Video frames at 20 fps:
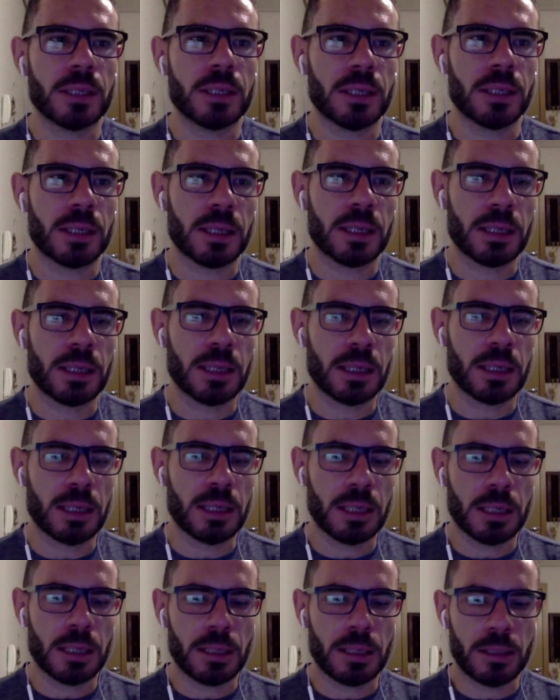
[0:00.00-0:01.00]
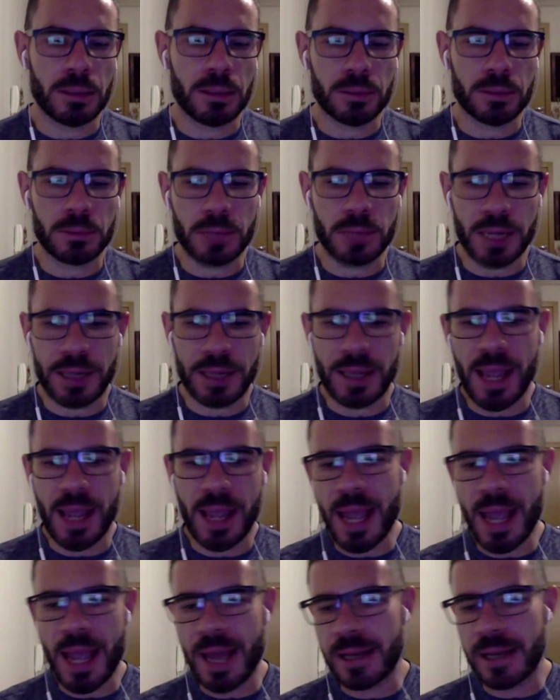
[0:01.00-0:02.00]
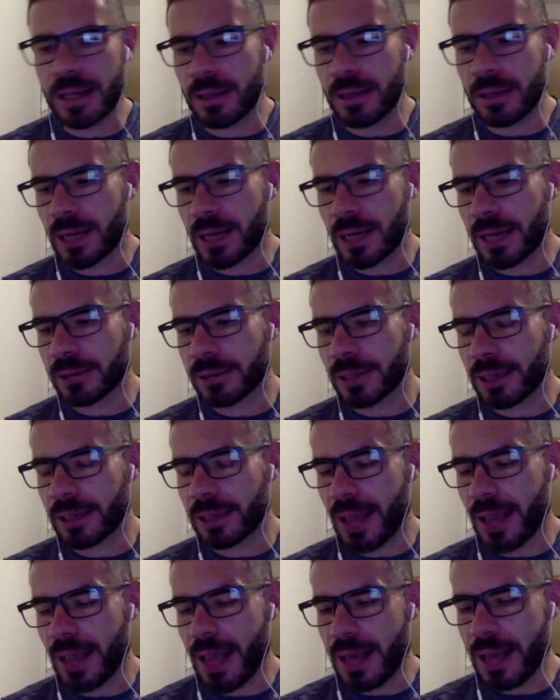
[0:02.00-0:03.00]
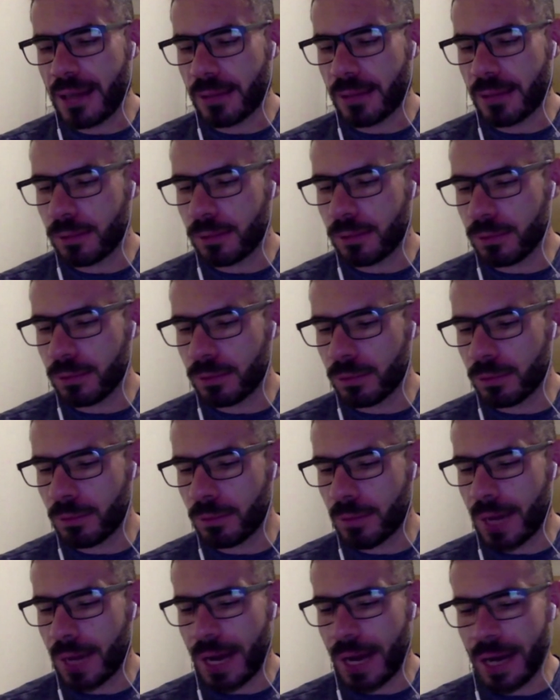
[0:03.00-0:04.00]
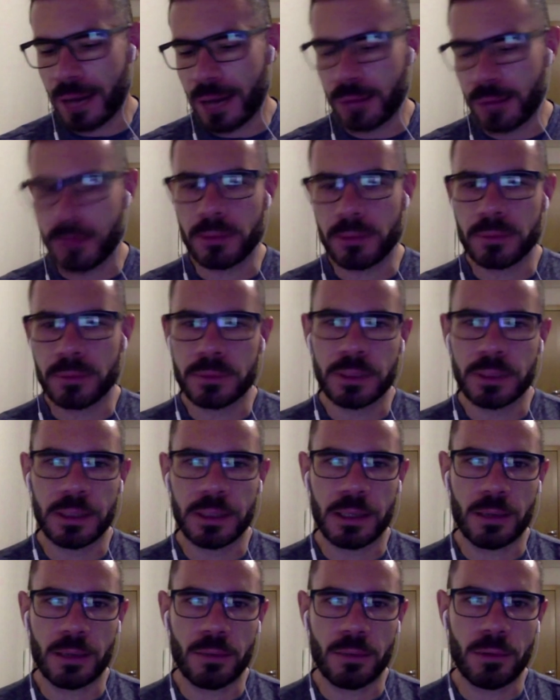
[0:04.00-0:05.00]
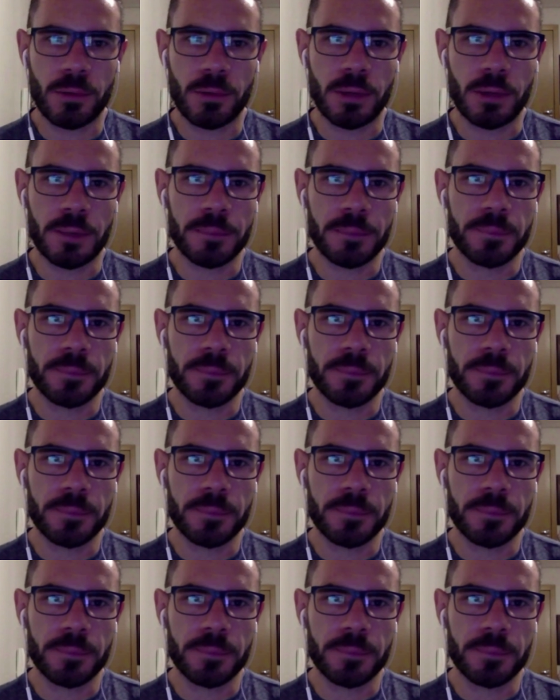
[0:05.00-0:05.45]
uh, o Carteri, o Ricardo Carteri, o, o Marco de Lagoa,